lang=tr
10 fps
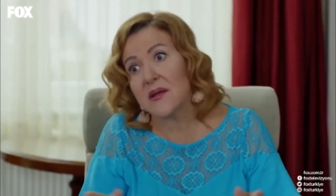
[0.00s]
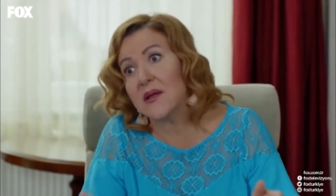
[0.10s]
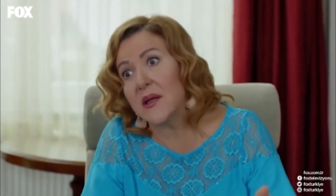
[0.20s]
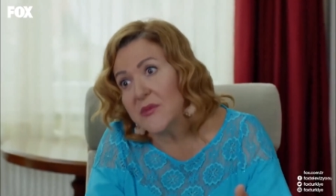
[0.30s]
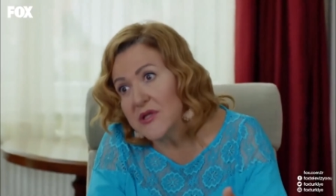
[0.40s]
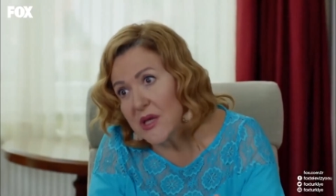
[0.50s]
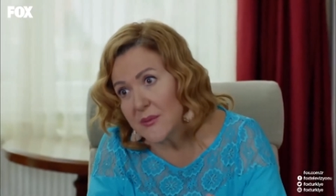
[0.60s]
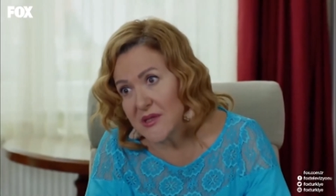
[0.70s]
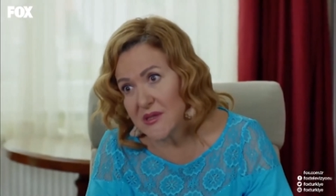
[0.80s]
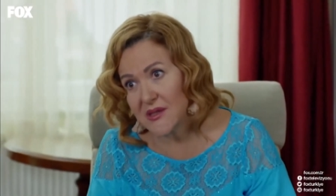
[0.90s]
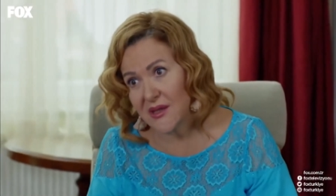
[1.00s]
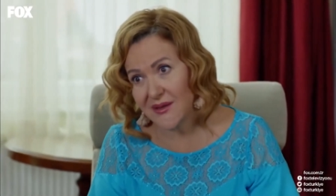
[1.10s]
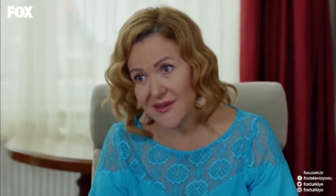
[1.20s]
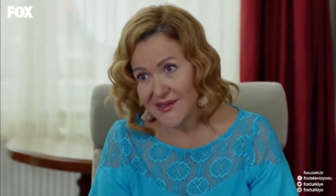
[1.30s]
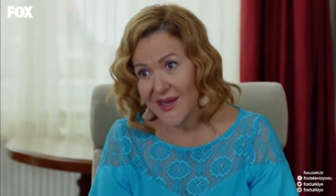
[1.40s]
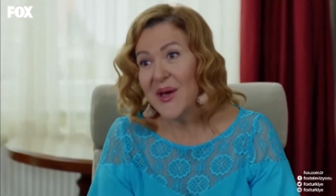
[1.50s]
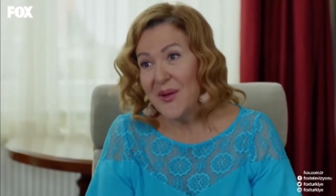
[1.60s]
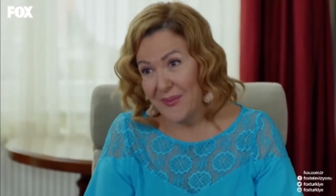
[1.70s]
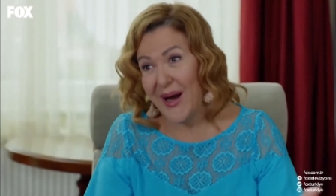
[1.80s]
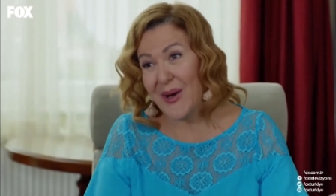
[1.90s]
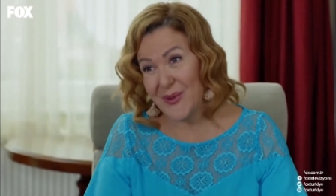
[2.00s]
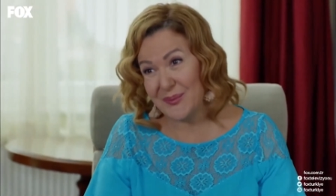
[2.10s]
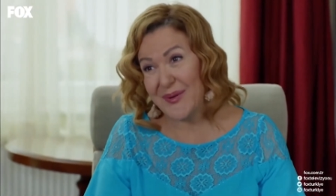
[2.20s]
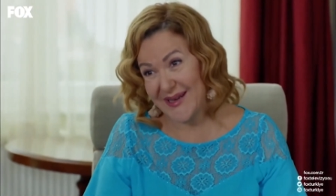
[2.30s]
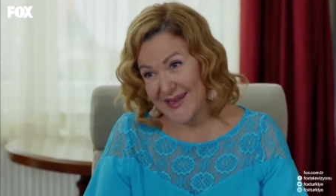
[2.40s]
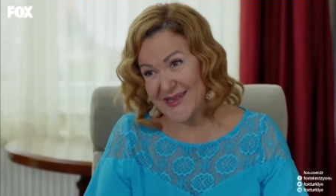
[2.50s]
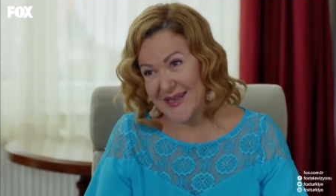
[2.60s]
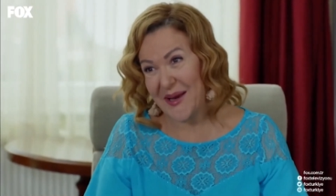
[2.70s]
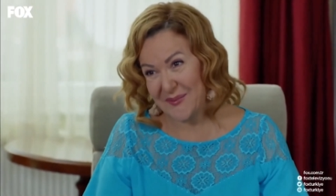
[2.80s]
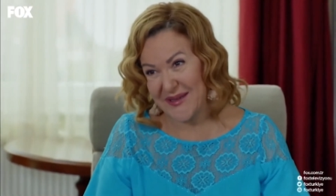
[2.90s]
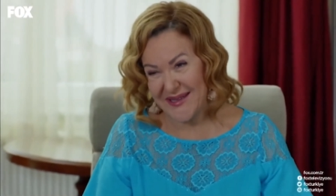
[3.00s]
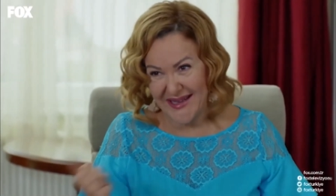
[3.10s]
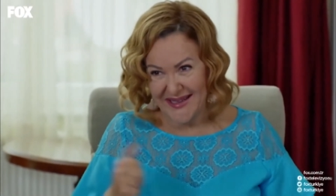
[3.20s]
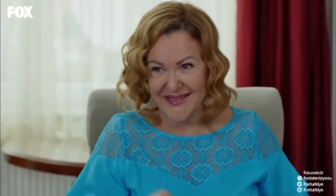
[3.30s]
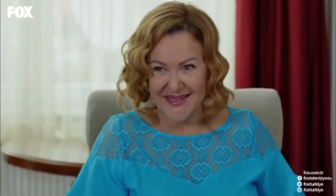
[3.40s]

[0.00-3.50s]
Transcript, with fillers: ben dikilemeyeceğim sizin yanınızda. Malum para kazanan birine